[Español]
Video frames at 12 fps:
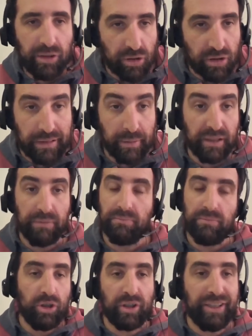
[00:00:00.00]
al Dosivi.
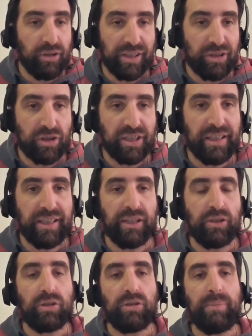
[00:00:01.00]
No creo que eso se dé en
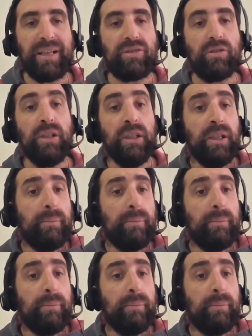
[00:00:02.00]
el corto plazo.